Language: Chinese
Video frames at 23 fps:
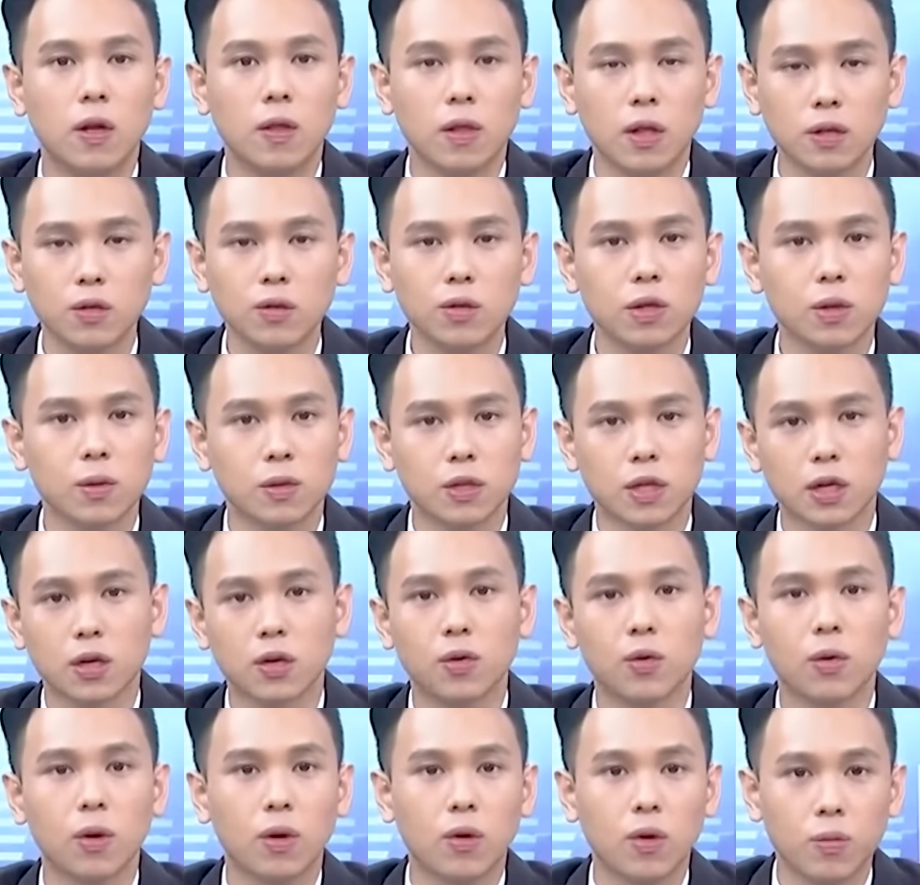但是为什么涨的
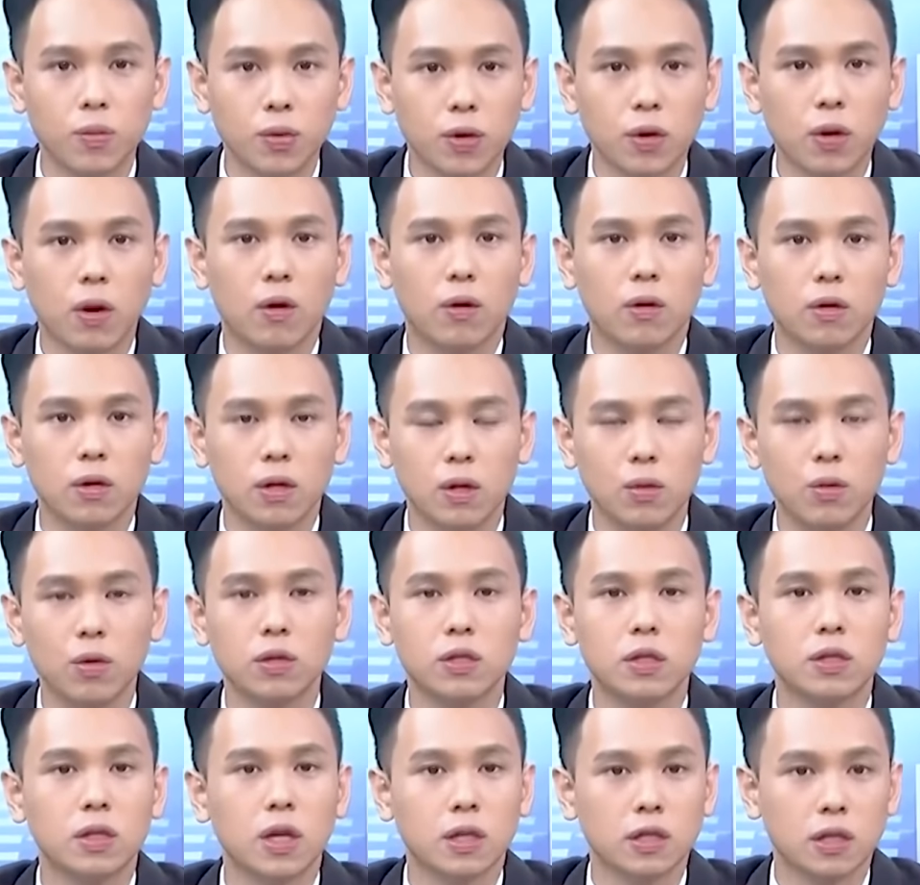股票会不同？因为
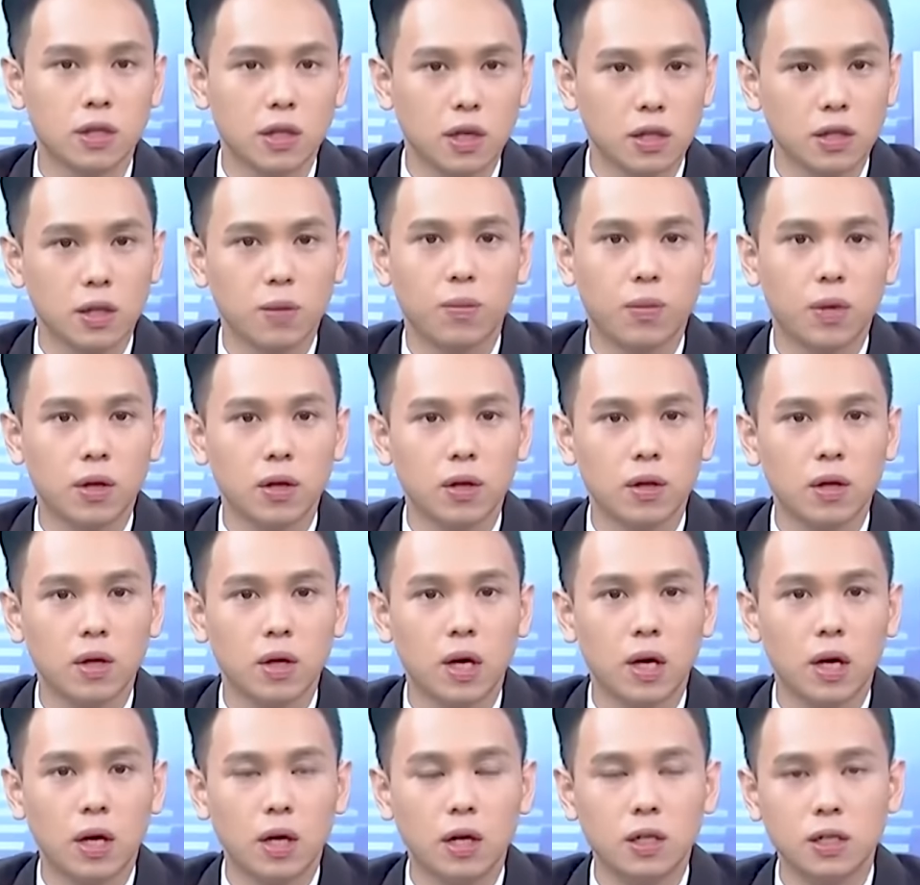市场心态在变，
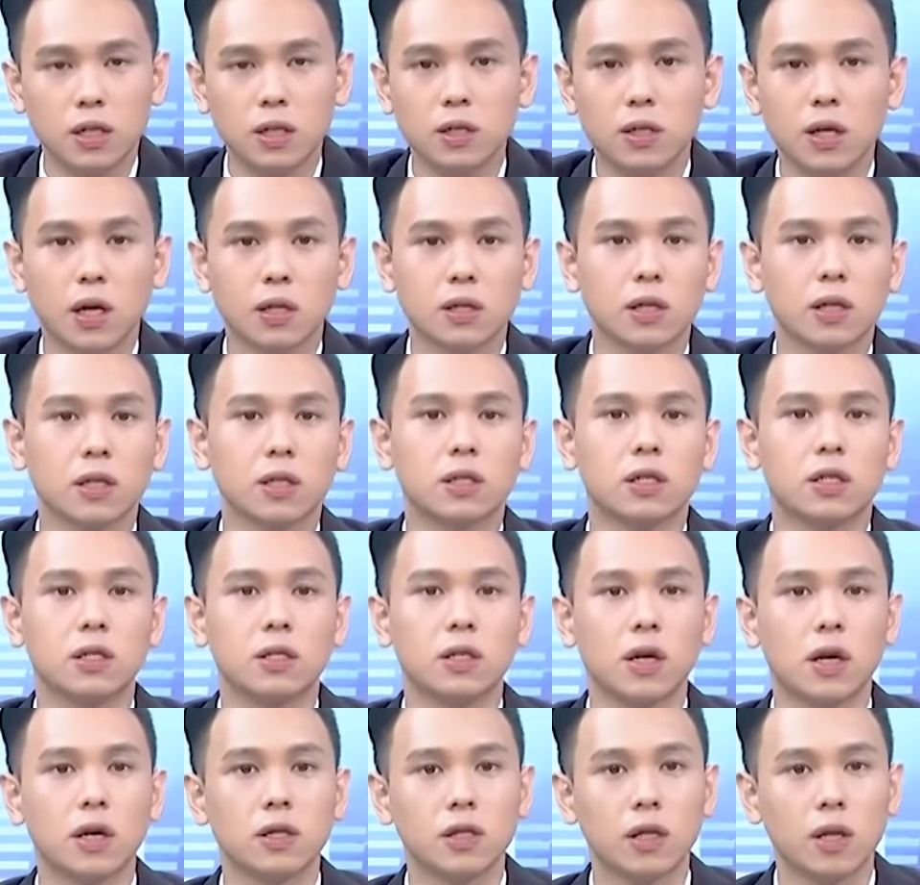市场上
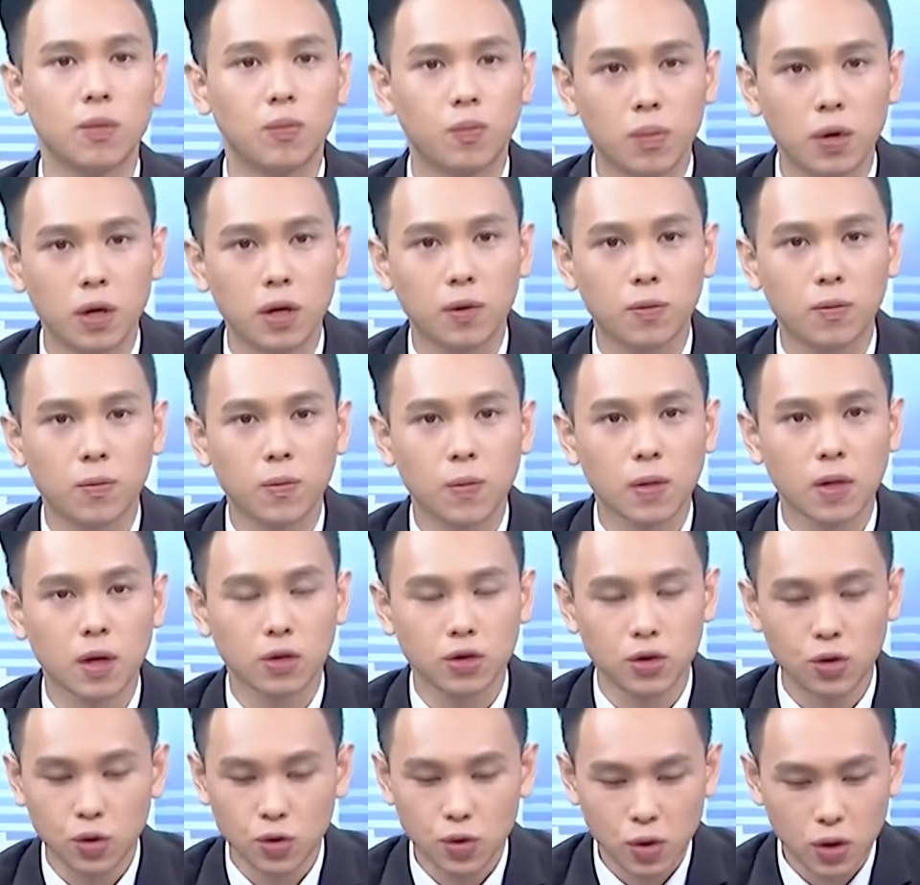心态在变，
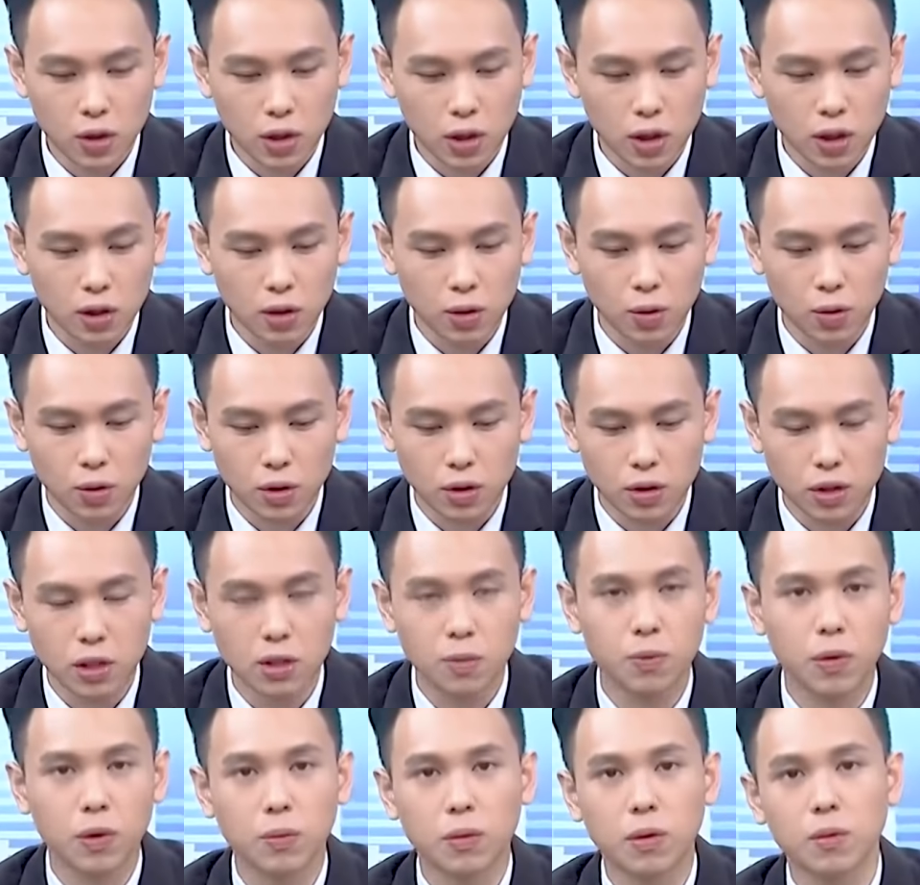就算个股的基
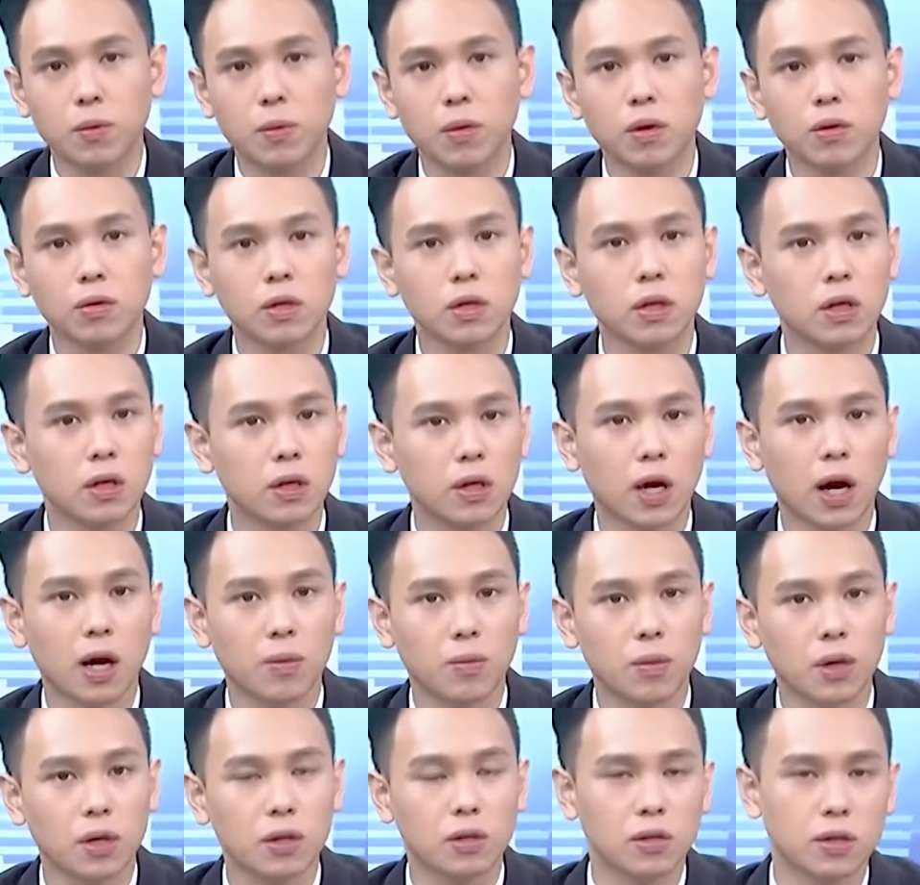本面没有任何改
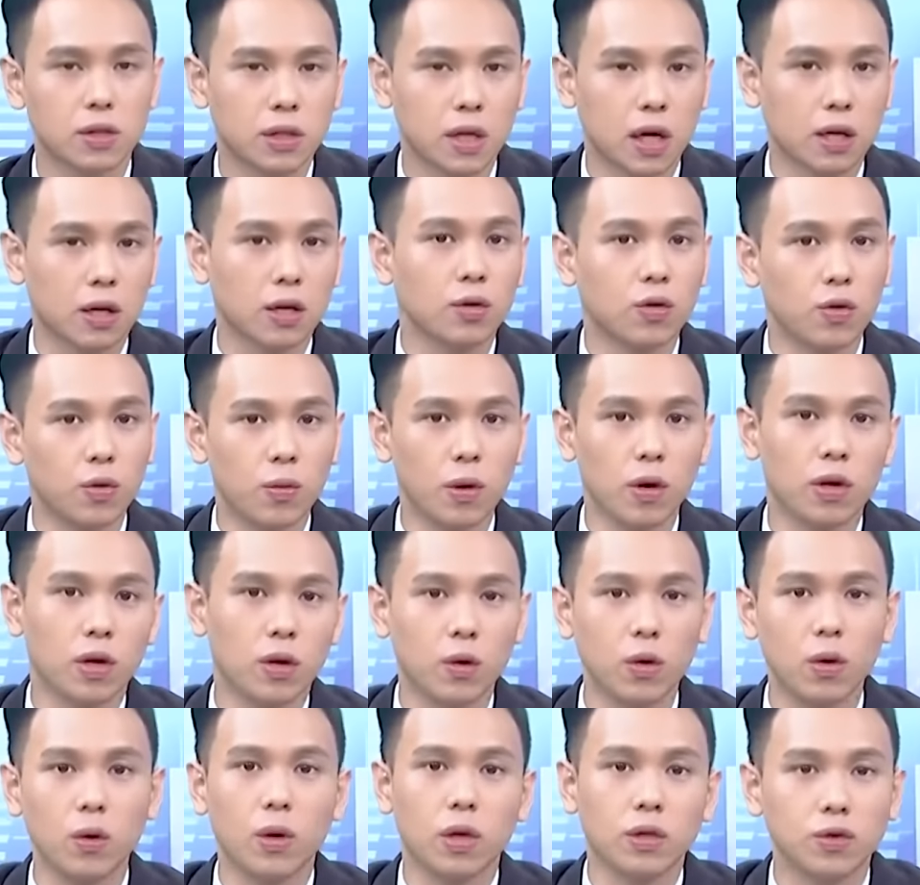变，涨的股票也
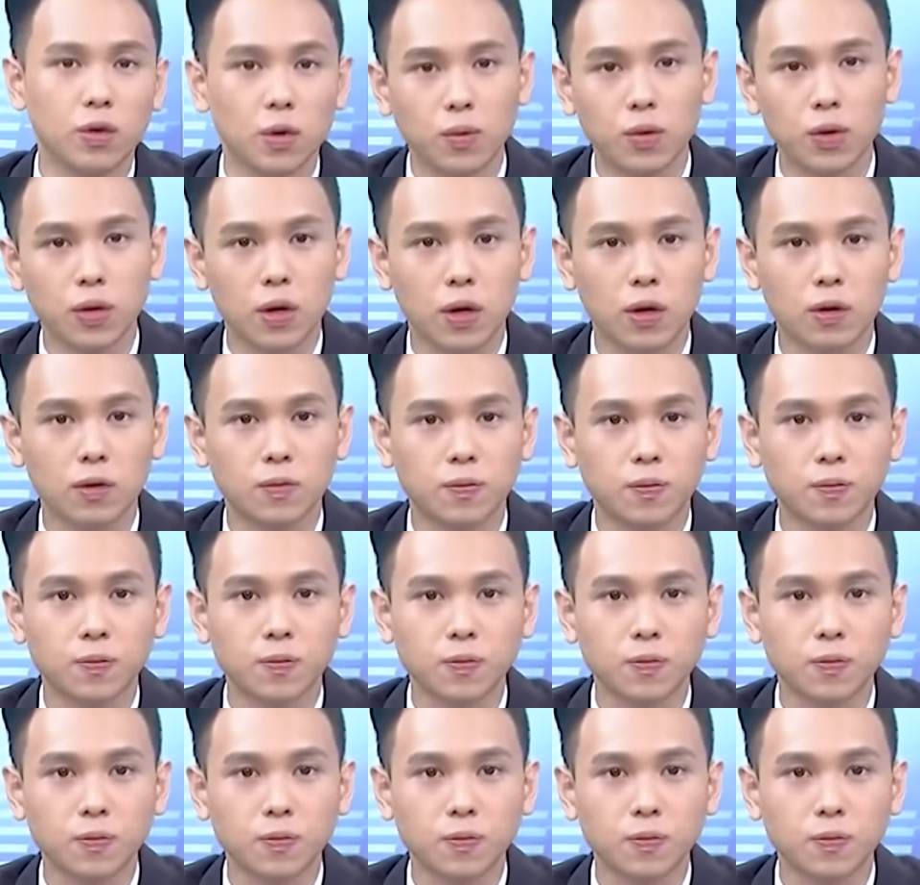会完全不同。